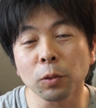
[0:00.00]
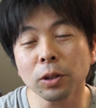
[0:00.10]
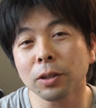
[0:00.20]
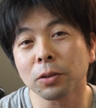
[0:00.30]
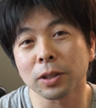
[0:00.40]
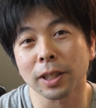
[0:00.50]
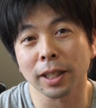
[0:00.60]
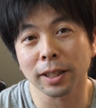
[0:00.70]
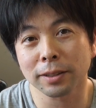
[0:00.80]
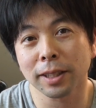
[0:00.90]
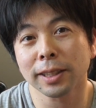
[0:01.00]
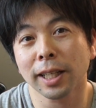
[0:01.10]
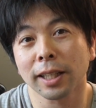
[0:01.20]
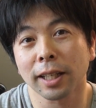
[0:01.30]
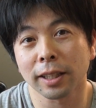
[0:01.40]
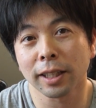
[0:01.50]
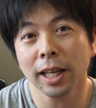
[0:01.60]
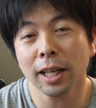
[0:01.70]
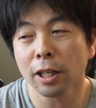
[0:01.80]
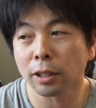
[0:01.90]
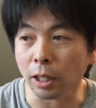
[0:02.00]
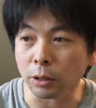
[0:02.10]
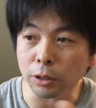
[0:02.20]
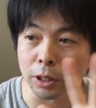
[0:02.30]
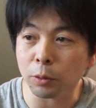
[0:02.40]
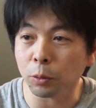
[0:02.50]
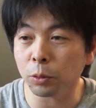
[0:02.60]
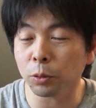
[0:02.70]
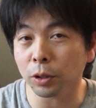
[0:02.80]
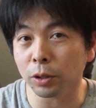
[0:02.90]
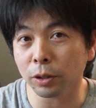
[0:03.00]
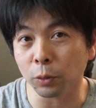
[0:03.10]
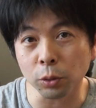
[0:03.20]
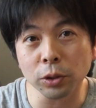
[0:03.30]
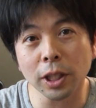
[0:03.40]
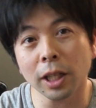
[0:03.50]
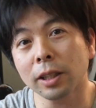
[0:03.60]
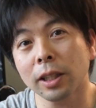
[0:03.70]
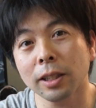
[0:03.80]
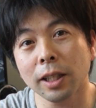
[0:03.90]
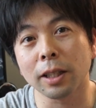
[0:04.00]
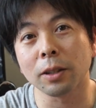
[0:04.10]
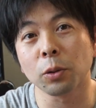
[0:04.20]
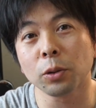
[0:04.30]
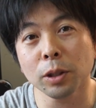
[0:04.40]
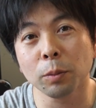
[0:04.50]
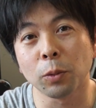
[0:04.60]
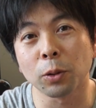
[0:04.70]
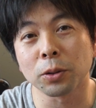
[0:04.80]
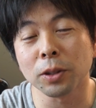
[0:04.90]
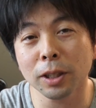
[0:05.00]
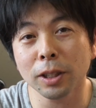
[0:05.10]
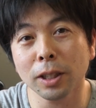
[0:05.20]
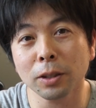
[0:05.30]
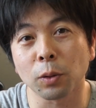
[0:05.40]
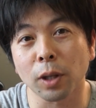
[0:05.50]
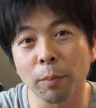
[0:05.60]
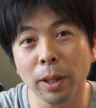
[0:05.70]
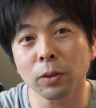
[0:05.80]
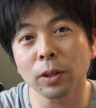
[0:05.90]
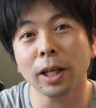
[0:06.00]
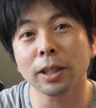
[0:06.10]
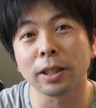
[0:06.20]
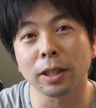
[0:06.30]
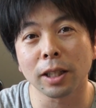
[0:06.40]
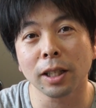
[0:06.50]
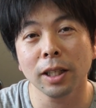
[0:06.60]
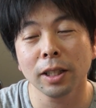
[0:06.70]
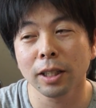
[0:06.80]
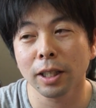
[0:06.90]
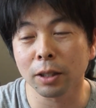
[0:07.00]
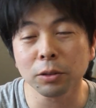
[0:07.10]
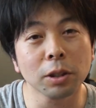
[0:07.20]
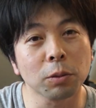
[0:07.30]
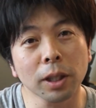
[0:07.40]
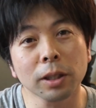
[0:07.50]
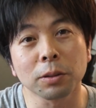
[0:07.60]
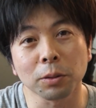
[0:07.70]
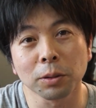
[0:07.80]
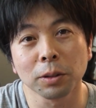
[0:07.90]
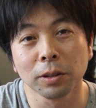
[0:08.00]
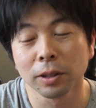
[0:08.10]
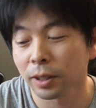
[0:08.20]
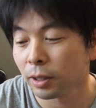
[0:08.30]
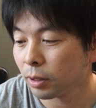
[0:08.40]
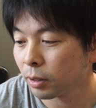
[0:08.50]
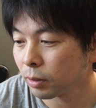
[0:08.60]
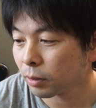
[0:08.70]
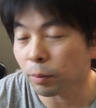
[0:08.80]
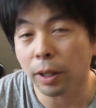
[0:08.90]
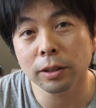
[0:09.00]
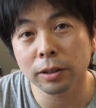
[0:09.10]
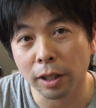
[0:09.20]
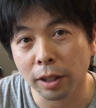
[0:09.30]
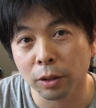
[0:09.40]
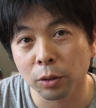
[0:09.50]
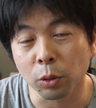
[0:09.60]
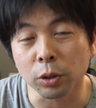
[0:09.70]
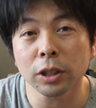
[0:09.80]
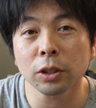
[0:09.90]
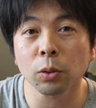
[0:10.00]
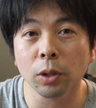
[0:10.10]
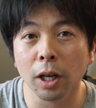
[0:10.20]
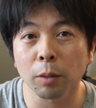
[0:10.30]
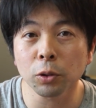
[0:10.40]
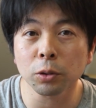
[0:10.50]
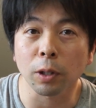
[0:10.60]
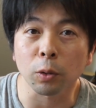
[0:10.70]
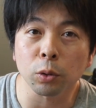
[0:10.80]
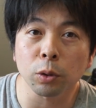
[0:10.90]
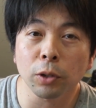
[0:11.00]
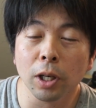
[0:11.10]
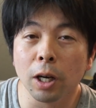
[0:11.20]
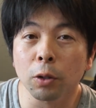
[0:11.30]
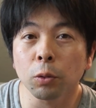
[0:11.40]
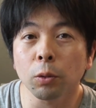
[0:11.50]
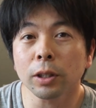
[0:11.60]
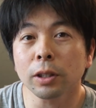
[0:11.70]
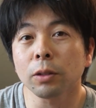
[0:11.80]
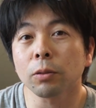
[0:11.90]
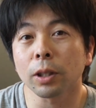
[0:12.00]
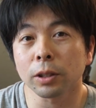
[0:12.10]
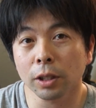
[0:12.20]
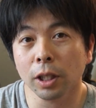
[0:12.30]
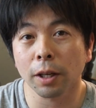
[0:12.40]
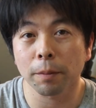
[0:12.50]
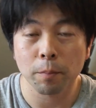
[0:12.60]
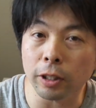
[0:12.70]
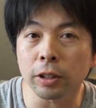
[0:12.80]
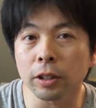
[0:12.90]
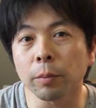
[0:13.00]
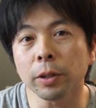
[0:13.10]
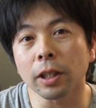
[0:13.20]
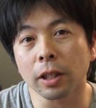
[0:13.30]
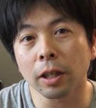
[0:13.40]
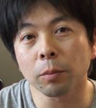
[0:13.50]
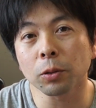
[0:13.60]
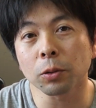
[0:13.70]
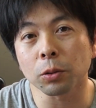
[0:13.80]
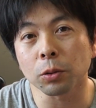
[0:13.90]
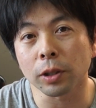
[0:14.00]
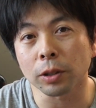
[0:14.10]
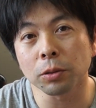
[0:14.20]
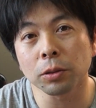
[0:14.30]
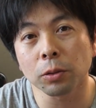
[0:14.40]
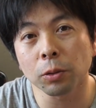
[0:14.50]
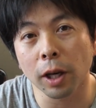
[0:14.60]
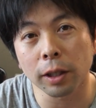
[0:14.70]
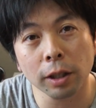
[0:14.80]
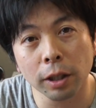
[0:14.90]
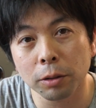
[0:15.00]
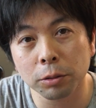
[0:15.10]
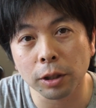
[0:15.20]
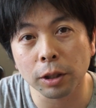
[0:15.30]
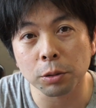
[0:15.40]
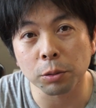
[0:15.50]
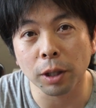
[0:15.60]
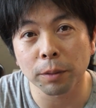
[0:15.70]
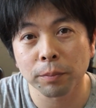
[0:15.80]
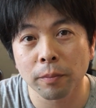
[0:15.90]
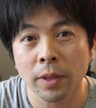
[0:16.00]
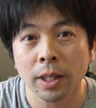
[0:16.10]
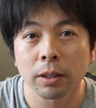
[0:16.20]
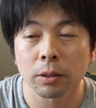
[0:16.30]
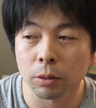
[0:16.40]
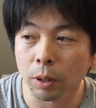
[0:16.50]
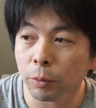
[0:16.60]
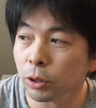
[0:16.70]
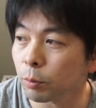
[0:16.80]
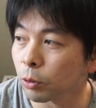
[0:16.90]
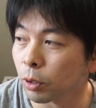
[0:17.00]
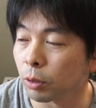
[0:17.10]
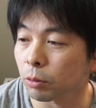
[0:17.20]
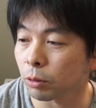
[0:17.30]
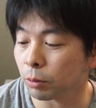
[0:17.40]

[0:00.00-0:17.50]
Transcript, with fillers: 持ってる人じゃなきゃねすれ違えないからね逆にこのこの時間帯で6人も 3DS をカバンの中に入れて歩いてるわけですよ素晴らしいですね土日とかもしくは子供が学校終わったりとかして行ってみたらもっとちょっとね数字の方は跳ね上がるんじゃないでしょうか試してみようかな今